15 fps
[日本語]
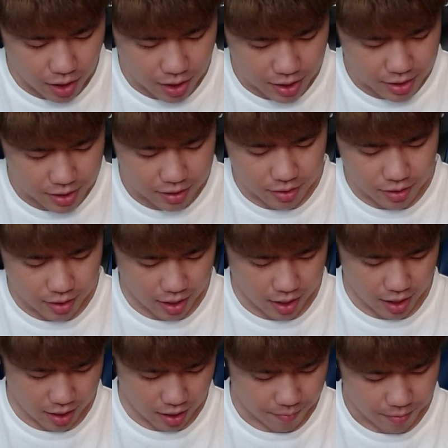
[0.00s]
を発揮するん
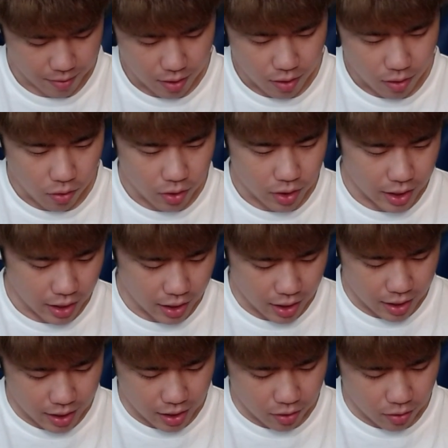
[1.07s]
で、俺的に
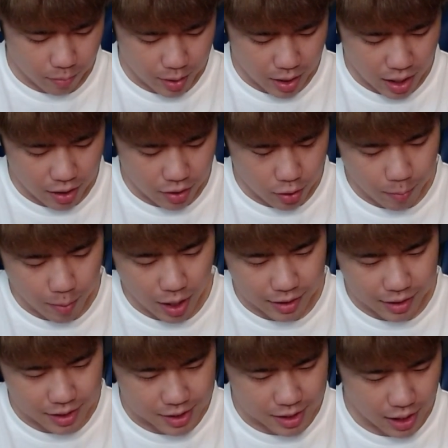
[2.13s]
は結構ミラー夢あっ
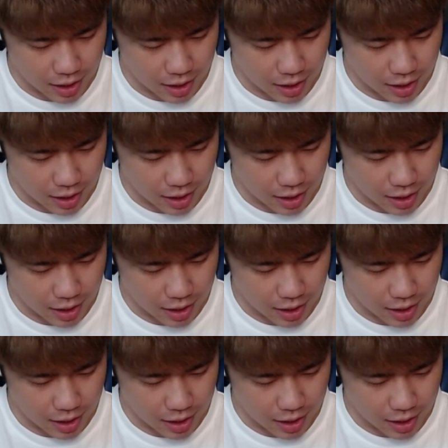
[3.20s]
て好き